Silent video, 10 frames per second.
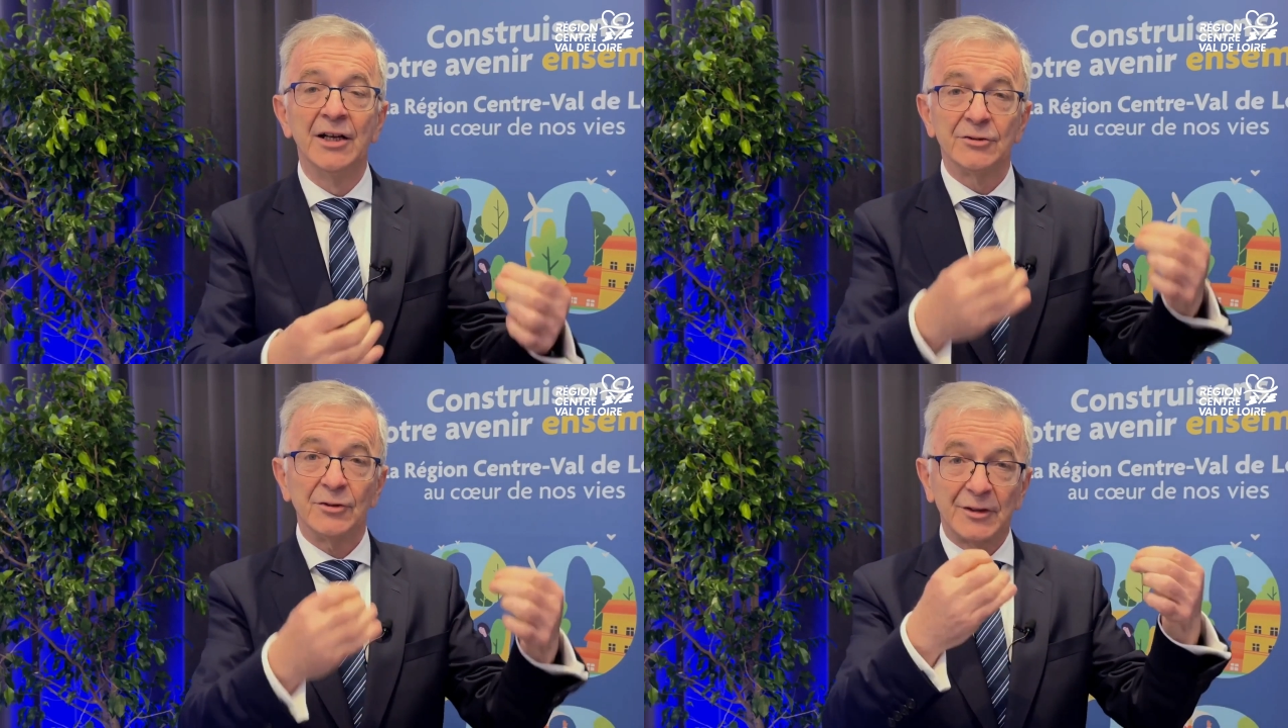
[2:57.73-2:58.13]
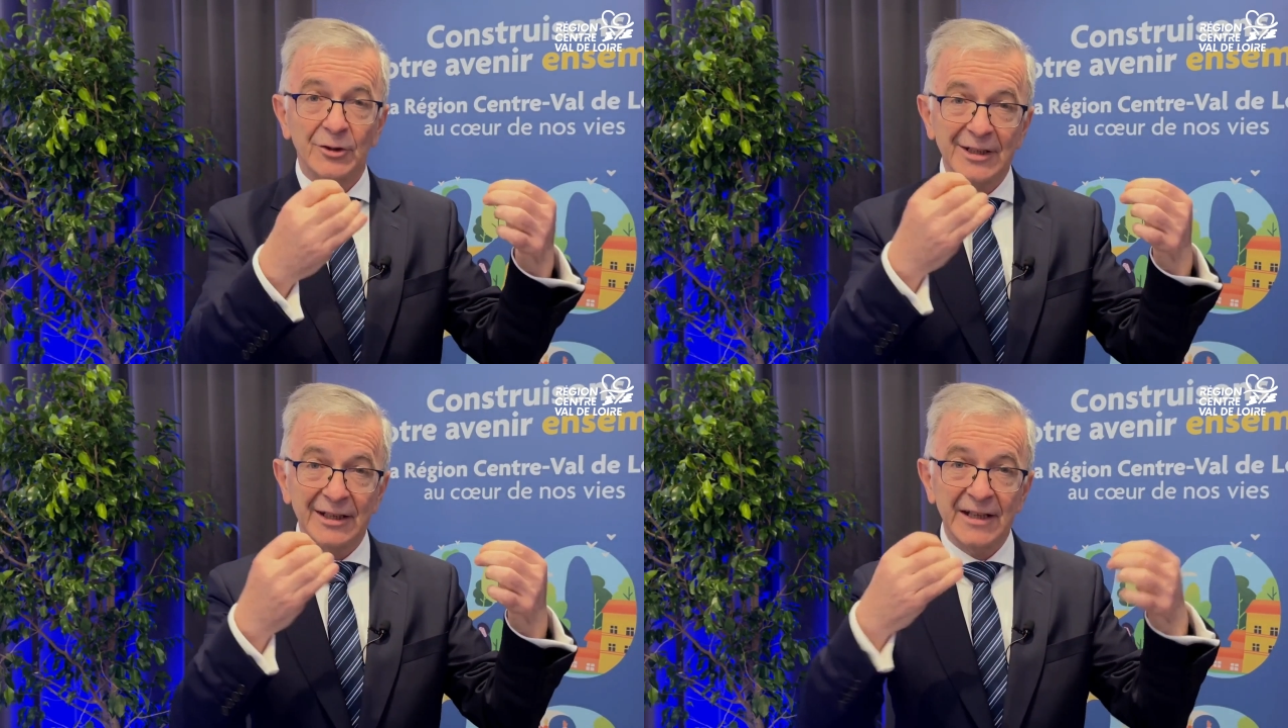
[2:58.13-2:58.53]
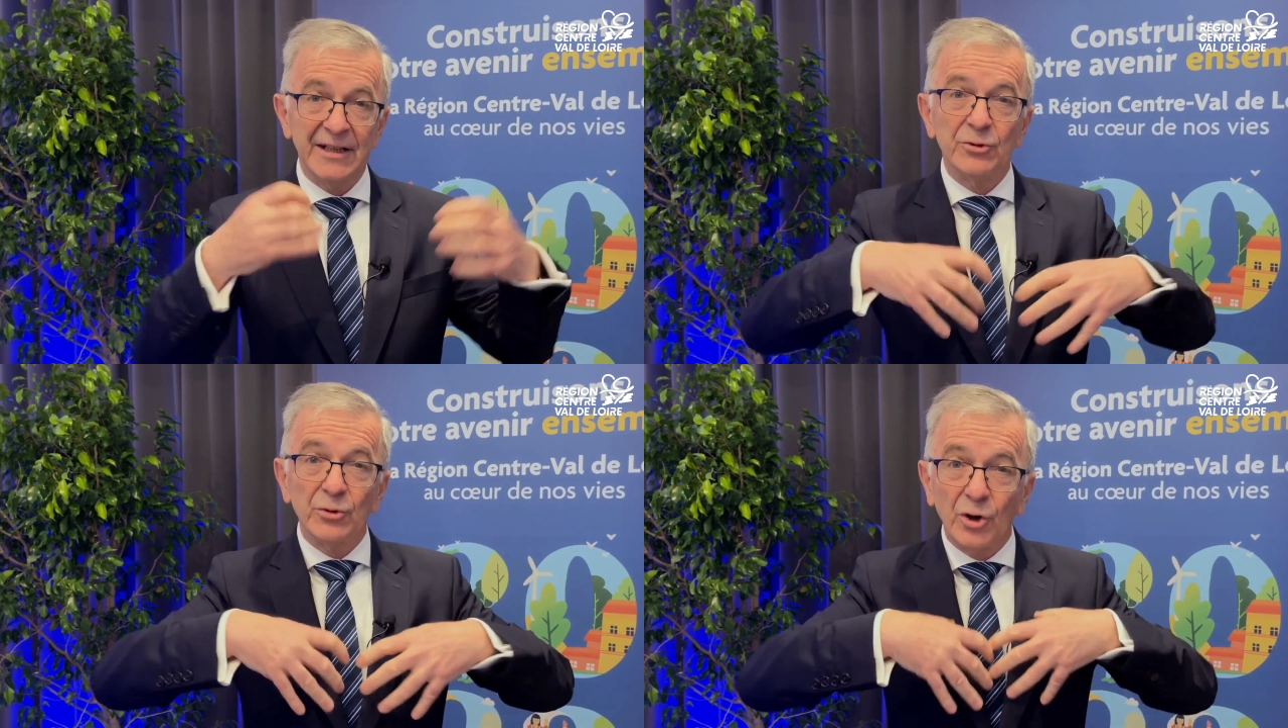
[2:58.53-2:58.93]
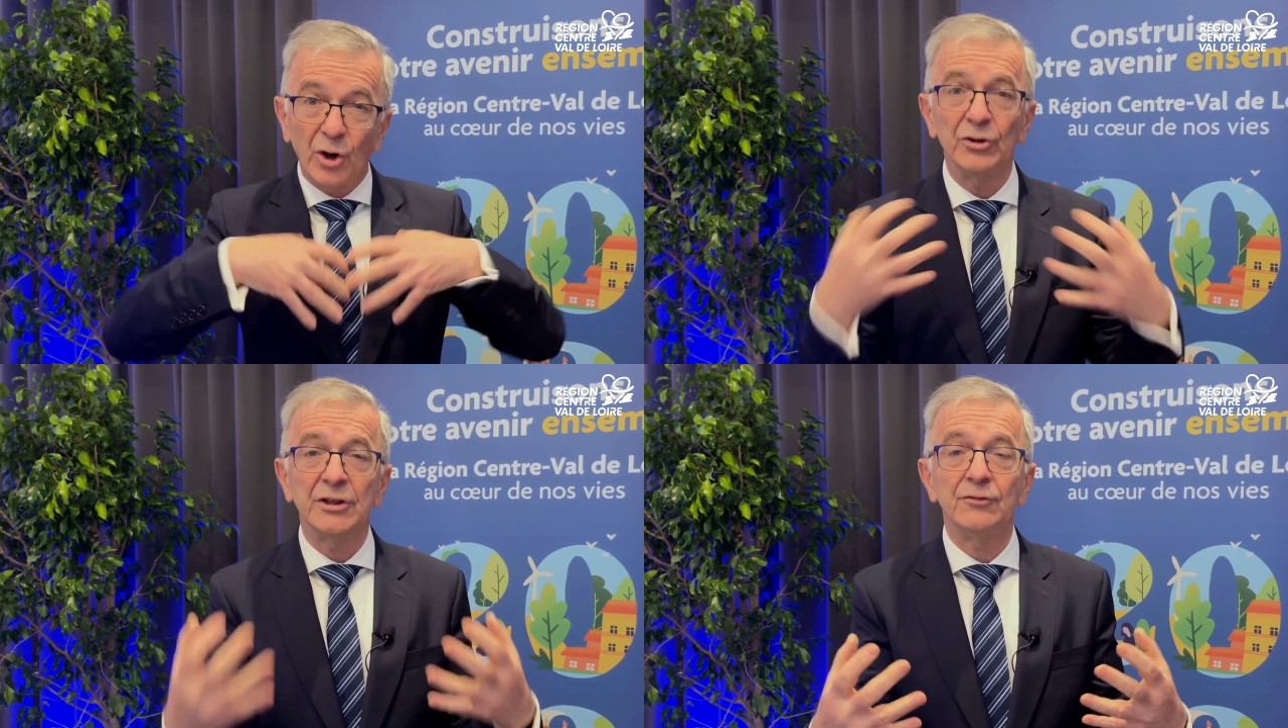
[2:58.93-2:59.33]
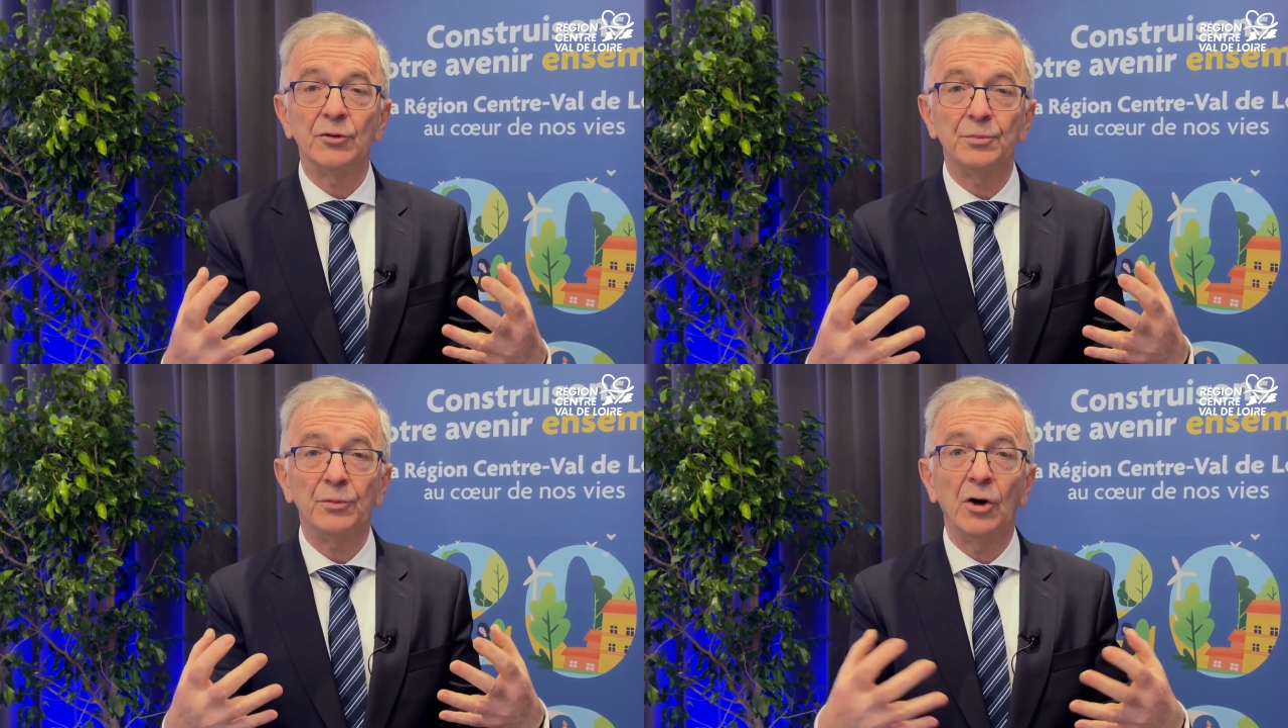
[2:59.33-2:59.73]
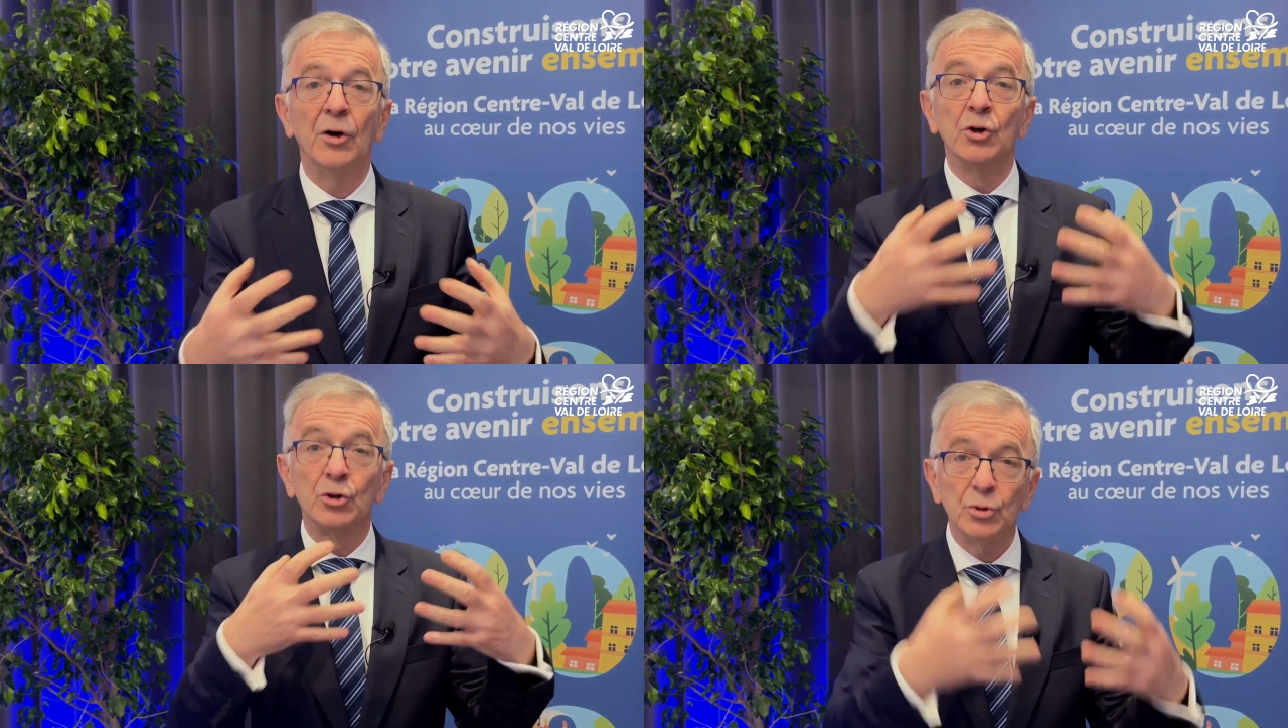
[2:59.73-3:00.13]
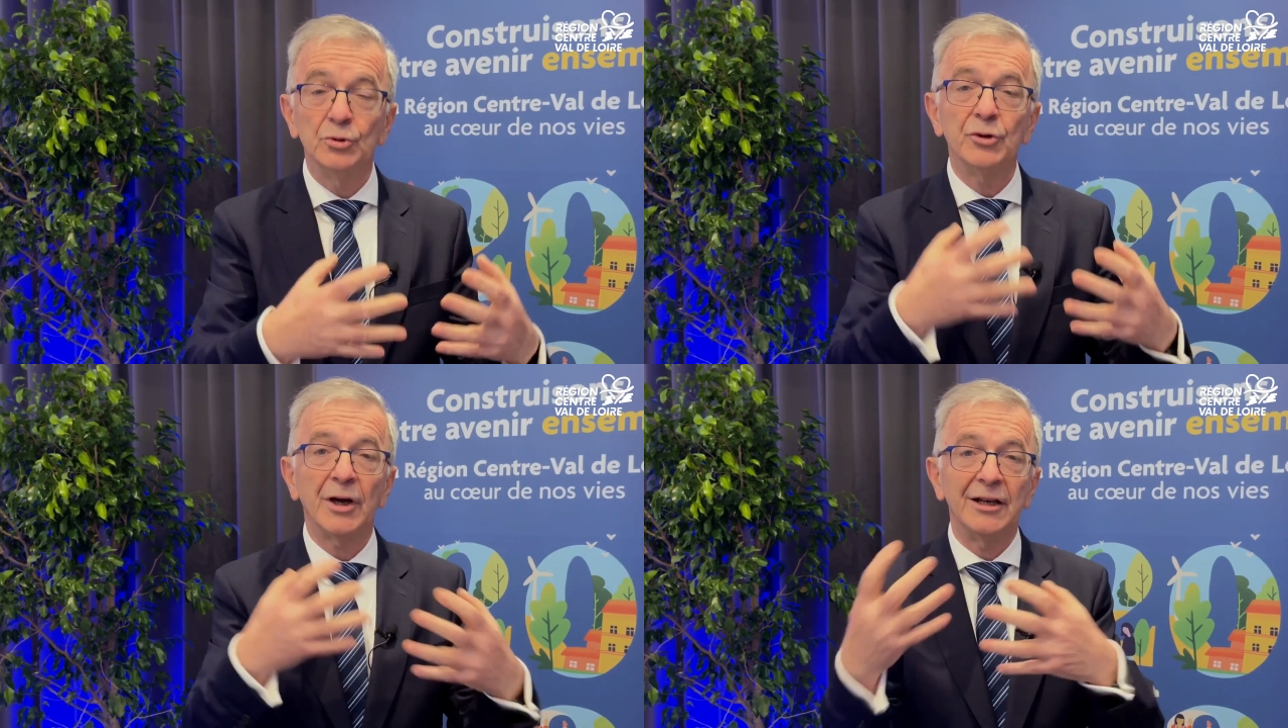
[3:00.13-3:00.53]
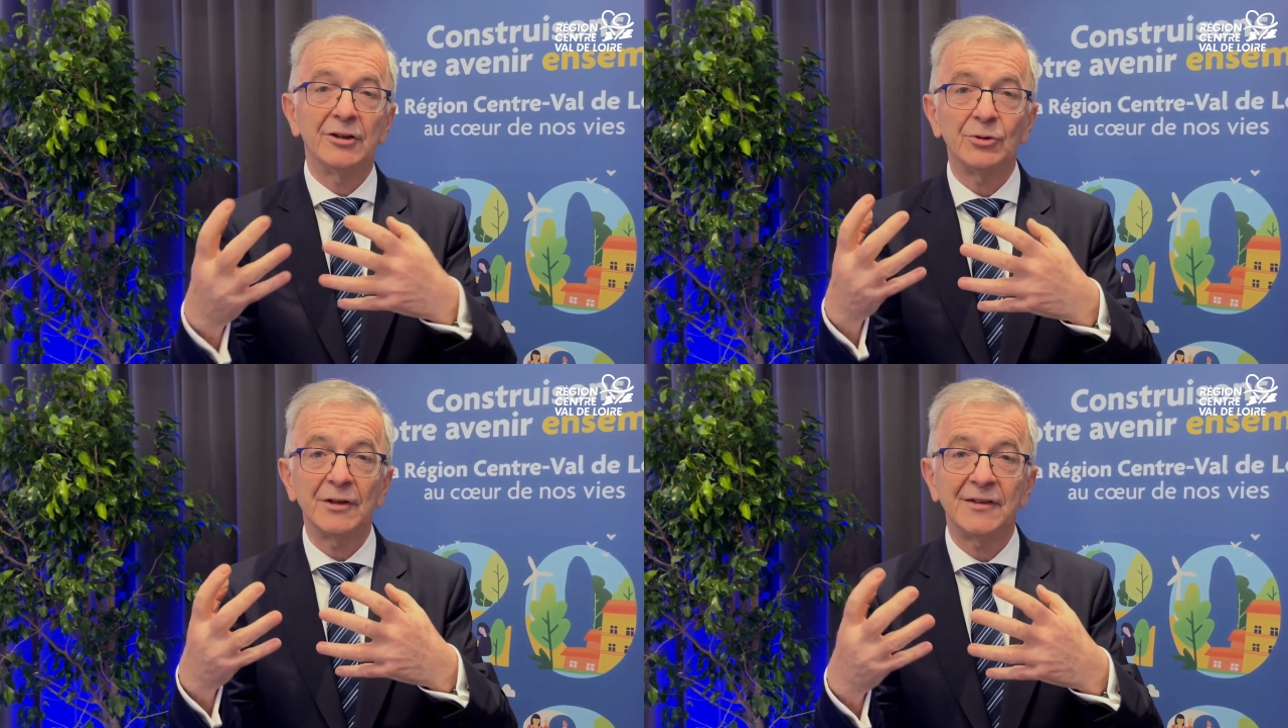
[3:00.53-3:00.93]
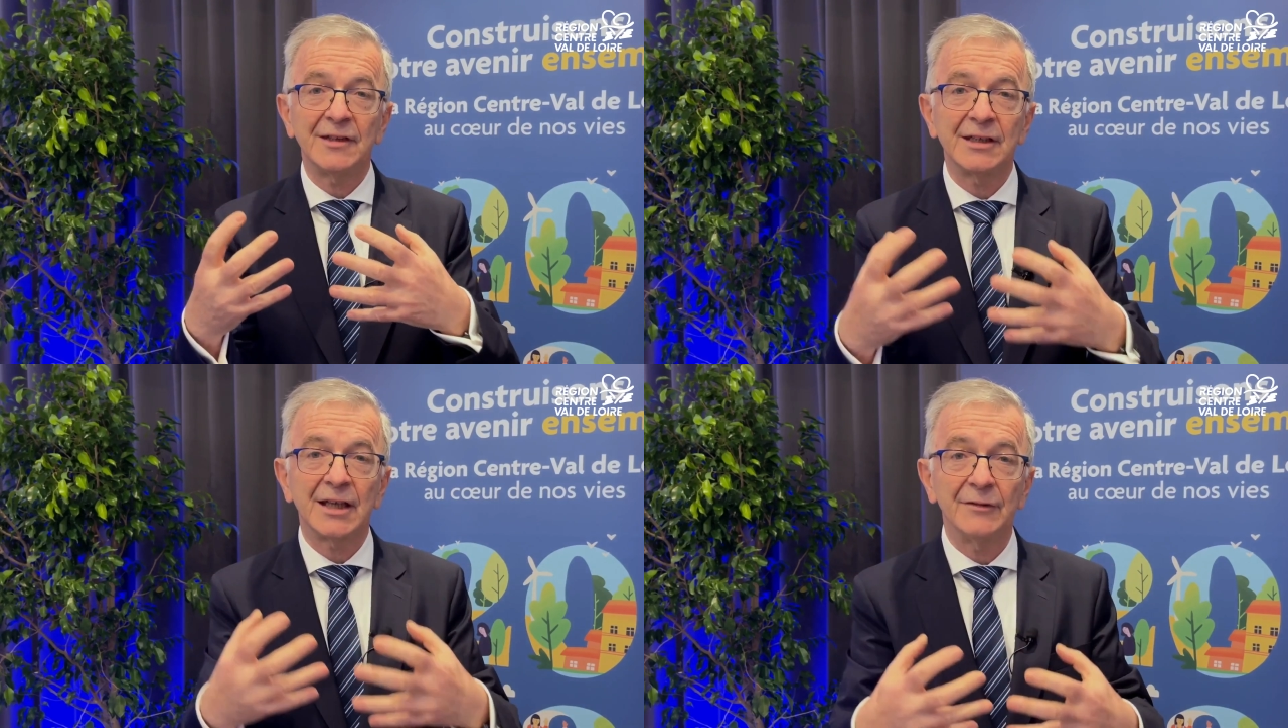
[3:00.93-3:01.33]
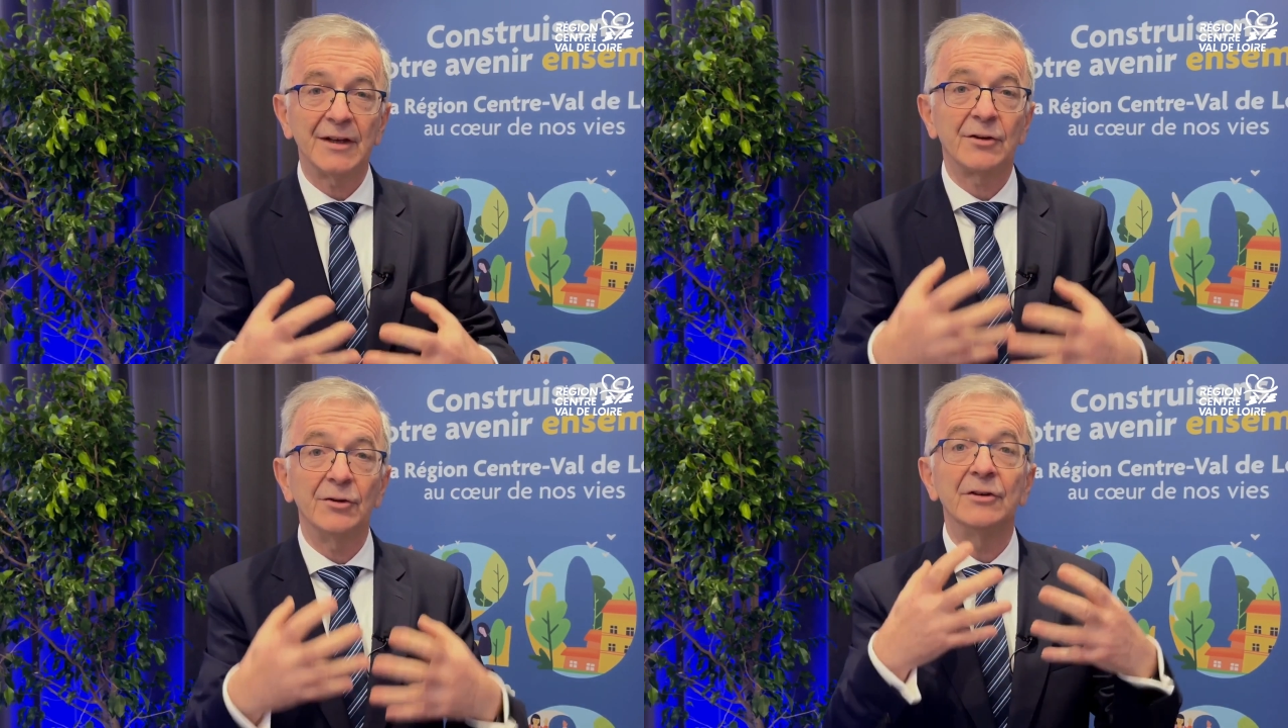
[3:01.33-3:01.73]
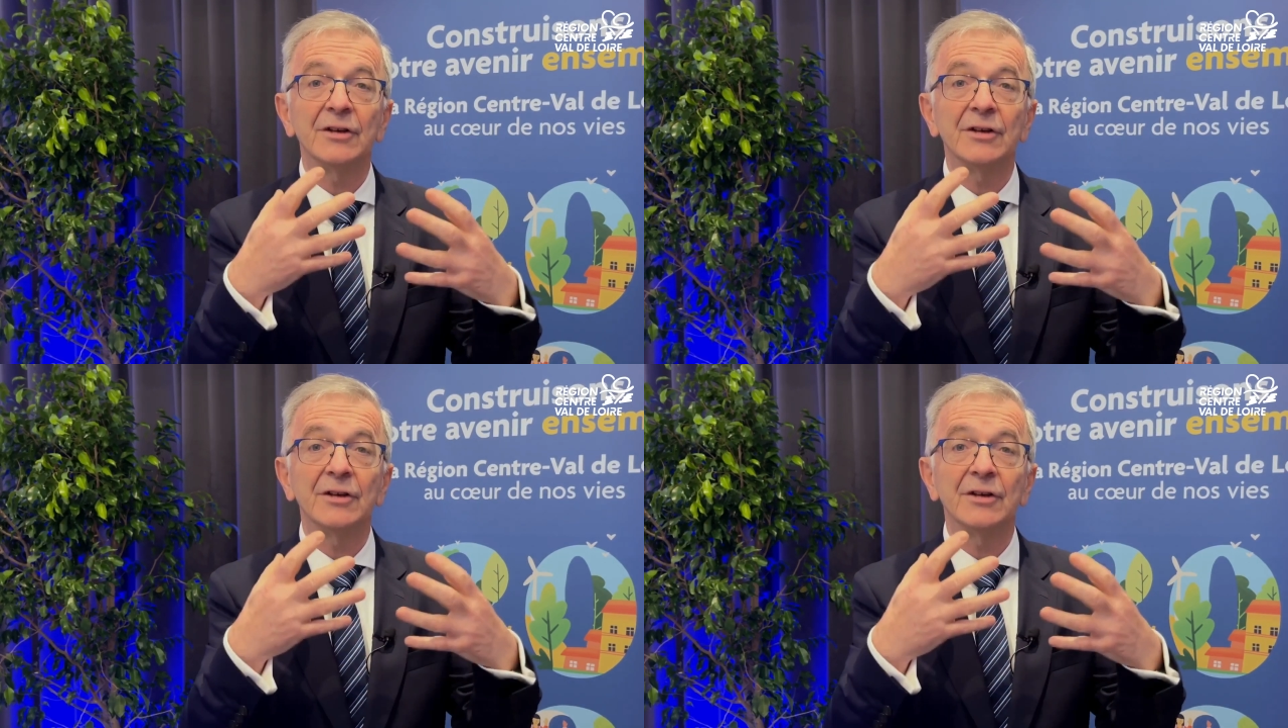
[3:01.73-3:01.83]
ce sera une année de grand développement culturel et touristique avec euh,